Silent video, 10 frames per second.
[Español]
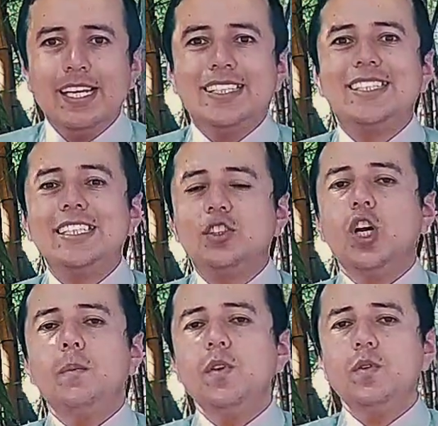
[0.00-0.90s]
si
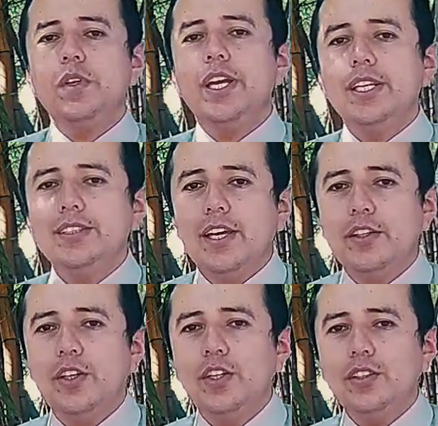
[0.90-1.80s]
somos fieles a
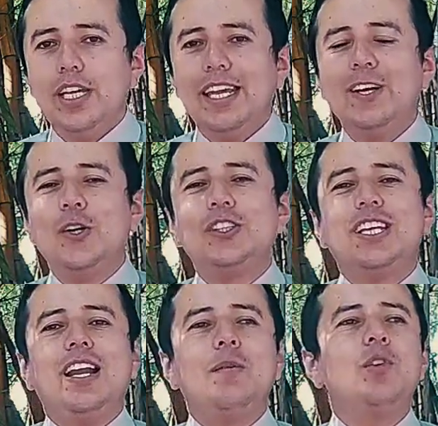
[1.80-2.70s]
Dios
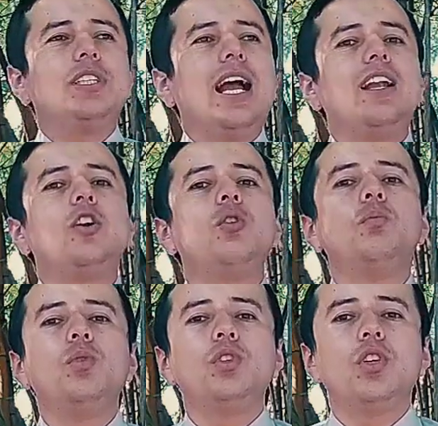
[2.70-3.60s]
encontraremos algo
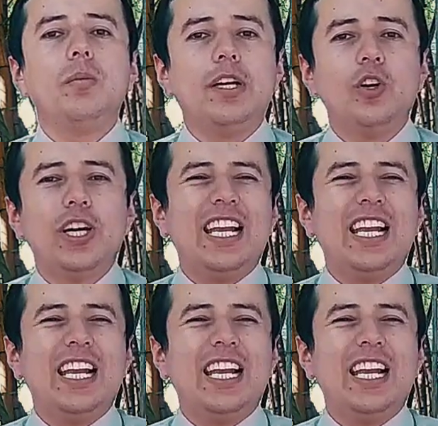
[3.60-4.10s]
mucho mejor,